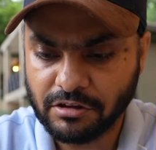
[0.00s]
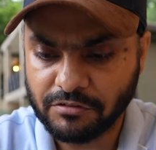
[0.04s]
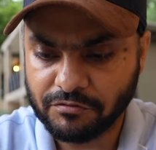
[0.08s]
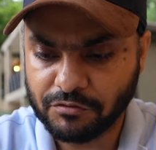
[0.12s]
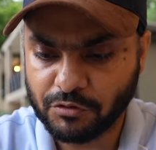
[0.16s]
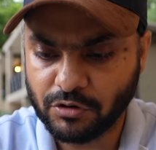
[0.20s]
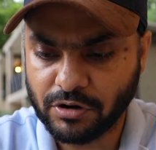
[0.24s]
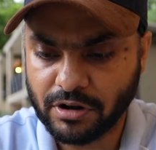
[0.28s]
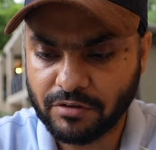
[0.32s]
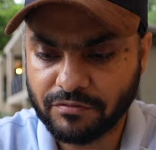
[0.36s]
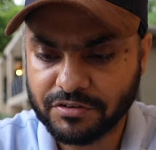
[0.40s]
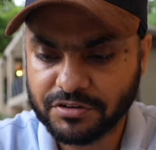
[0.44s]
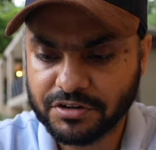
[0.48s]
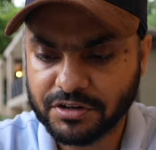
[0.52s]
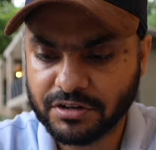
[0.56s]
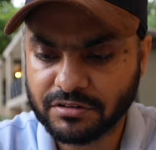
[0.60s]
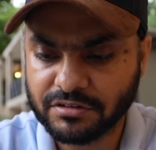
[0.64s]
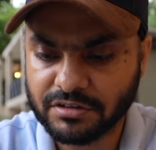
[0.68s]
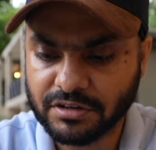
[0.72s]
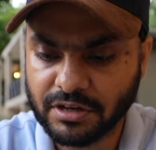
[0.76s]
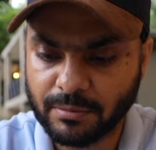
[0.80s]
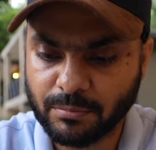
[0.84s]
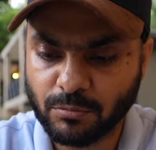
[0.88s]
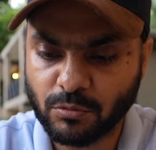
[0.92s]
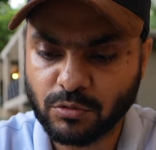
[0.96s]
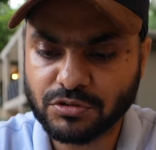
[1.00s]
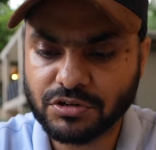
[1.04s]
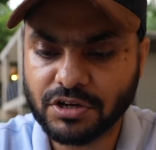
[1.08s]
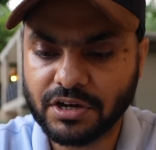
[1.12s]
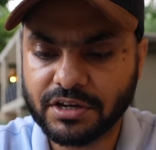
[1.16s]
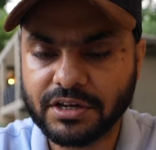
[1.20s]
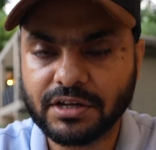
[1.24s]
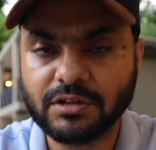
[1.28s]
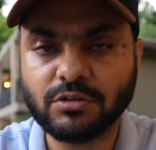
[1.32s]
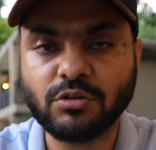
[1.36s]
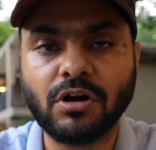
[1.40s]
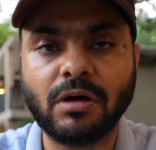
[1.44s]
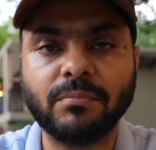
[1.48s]
फ्यूल एफिशिएंसी आपको
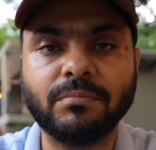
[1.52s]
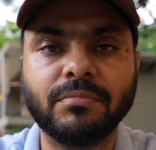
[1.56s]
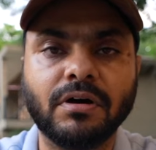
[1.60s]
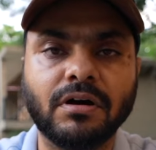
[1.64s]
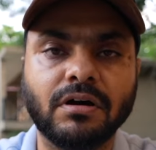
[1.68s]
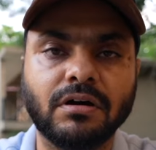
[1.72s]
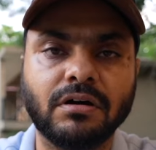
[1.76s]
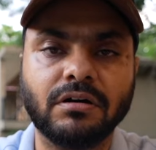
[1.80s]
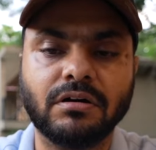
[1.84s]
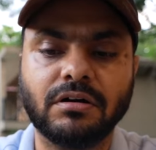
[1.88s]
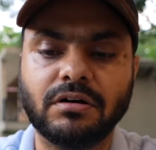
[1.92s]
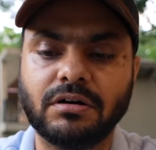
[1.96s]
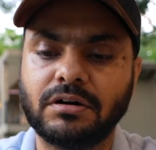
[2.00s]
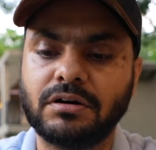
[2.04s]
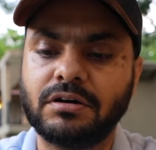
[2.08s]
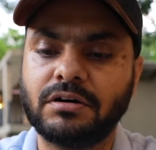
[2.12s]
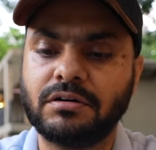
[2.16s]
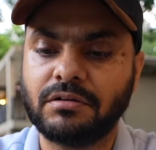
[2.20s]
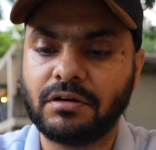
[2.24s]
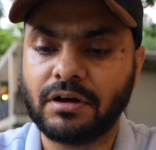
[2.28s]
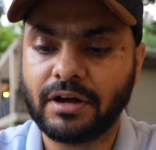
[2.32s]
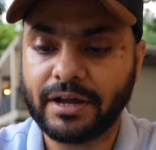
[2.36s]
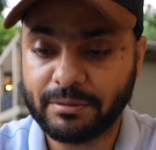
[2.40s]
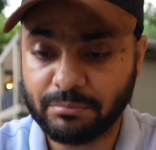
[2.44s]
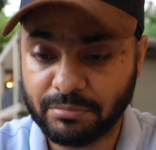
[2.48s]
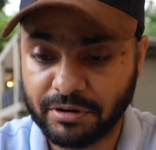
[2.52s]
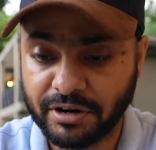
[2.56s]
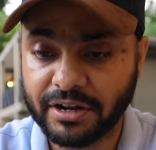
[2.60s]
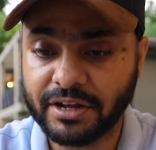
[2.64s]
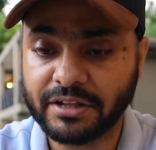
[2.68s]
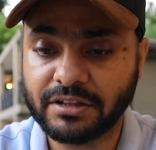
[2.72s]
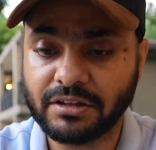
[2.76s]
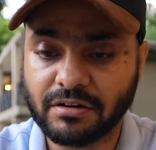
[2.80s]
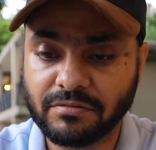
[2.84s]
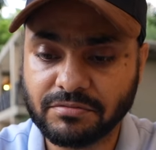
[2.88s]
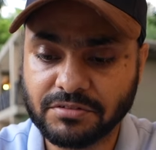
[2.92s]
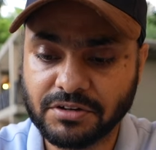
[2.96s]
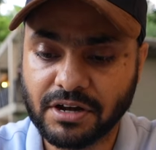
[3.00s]
चाहिए तो आप हाइब्रिड uh, की
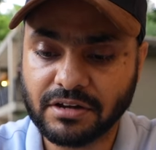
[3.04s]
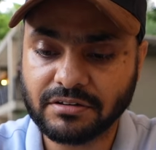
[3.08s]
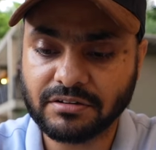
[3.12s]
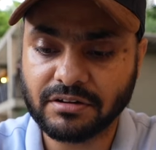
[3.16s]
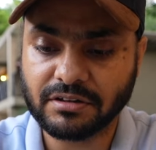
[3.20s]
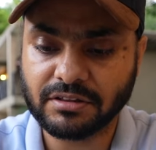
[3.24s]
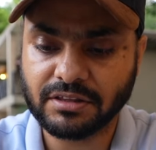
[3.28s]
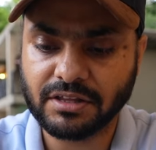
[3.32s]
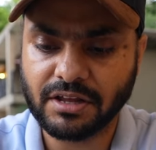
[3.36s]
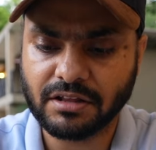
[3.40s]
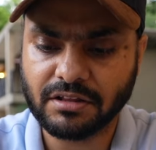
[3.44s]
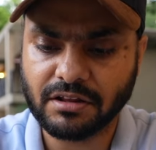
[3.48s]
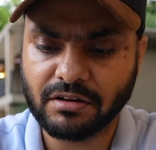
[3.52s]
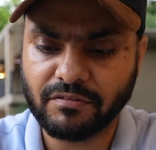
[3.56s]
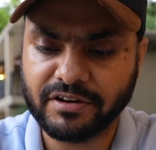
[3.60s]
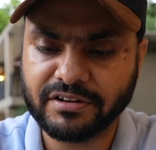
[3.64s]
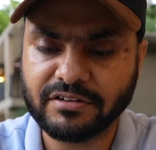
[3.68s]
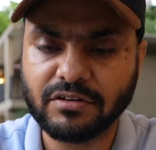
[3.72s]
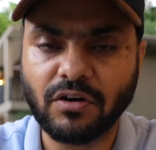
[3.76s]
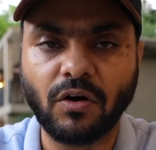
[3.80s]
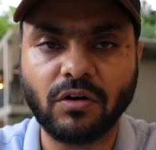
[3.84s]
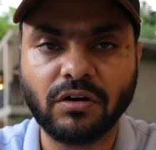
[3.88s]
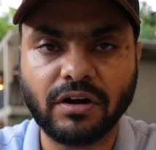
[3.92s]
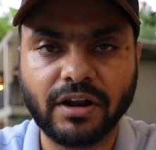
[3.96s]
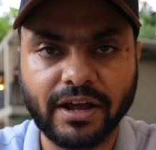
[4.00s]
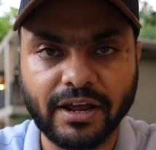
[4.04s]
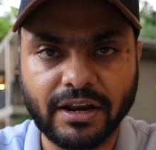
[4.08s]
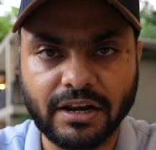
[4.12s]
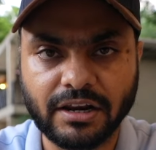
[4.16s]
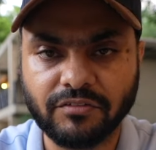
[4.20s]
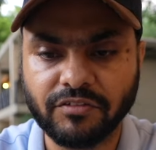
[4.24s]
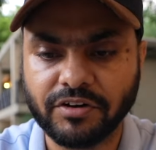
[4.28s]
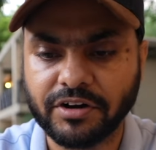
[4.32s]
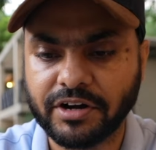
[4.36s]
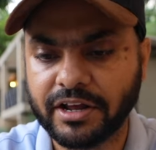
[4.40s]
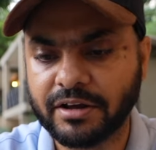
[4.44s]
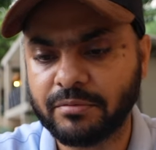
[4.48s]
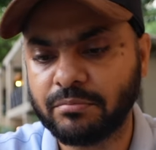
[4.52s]
तरफ जा सकते हैं अदरवाइज़ होंडा
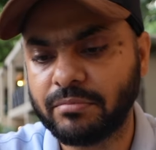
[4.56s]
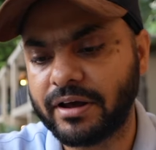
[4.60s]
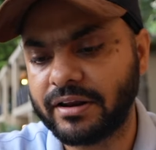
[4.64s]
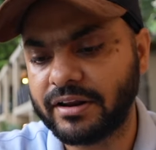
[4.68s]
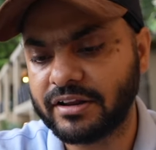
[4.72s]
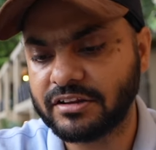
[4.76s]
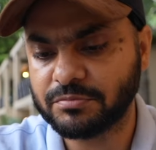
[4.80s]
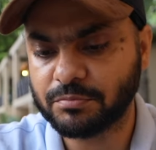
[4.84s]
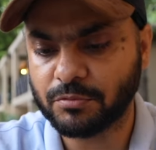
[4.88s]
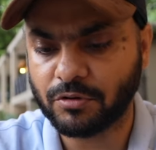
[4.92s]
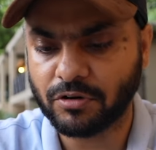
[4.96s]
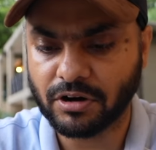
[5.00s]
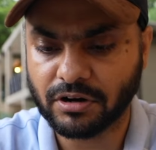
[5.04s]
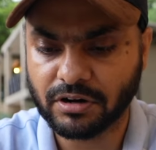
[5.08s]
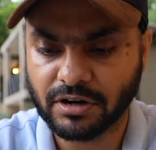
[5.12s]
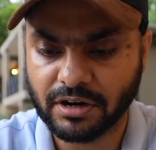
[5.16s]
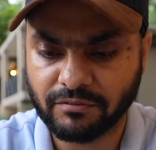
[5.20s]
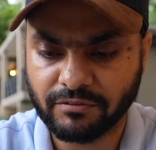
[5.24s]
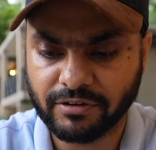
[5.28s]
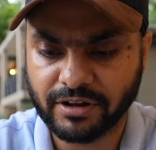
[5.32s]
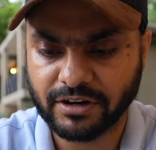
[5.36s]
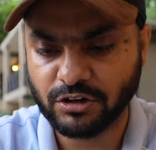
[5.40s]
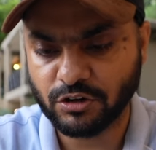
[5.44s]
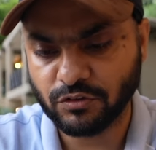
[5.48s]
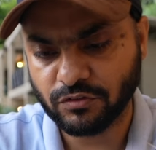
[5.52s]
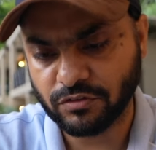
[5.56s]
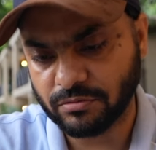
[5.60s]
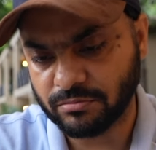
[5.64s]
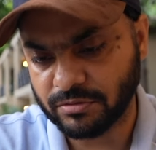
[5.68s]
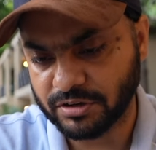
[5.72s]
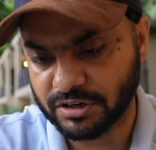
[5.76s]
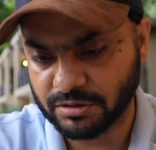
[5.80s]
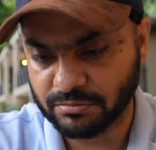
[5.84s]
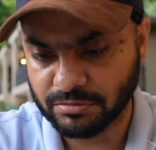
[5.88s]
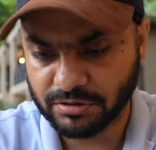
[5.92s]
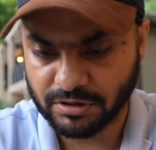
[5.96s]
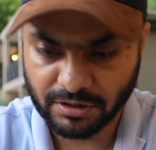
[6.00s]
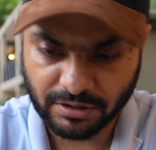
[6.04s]
एलिवेट एक बैलेंस प्रोडक्ट है वैल्यू फॉर
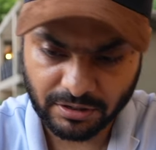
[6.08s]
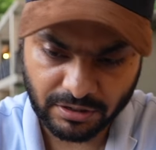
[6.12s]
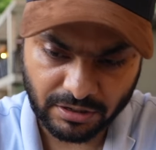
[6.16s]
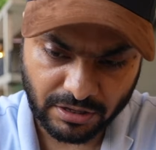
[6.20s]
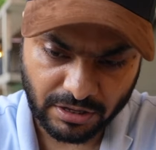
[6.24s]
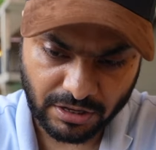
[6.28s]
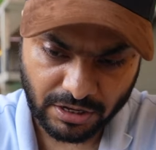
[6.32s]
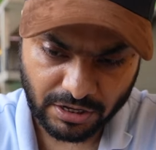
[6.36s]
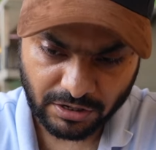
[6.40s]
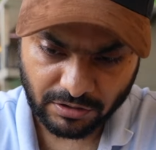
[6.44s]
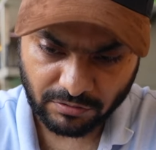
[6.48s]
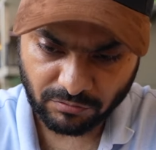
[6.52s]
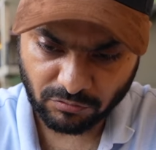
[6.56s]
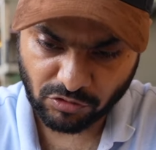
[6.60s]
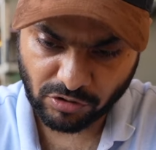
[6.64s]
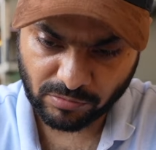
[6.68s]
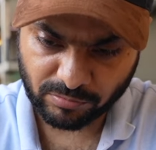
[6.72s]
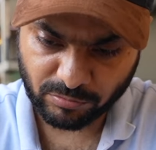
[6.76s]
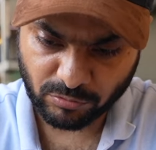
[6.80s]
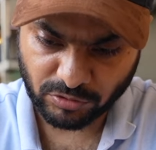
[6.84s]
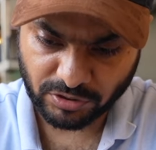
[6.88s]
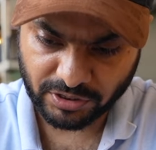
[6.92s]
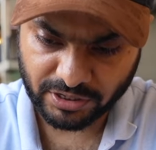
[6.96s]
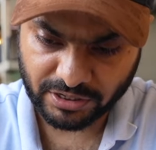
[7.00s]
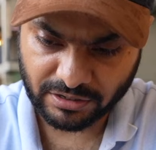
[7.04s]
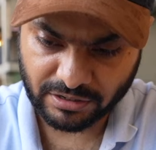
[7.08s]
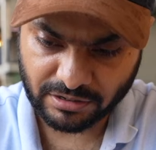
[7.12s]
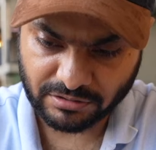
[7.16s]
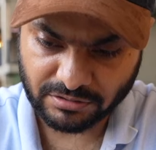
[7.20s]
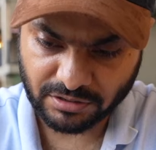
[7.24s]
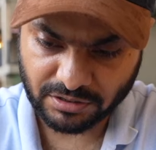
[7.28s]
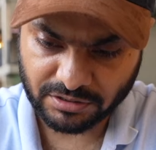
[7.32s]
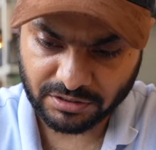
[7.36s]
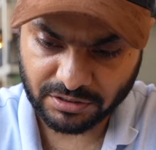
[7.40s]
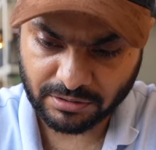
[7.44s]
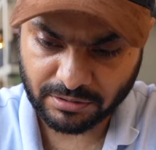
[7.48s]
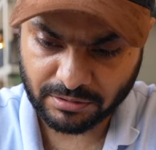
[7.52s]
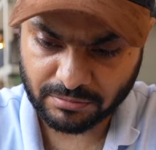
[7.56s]
मनी भी है वो आपको देखना
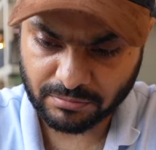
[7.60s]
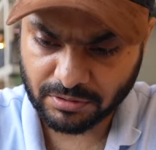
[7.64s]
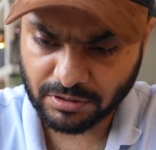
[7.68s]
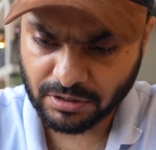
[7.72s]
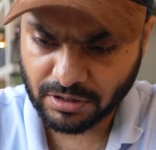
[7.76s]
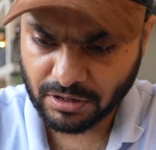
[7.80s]
चाहिए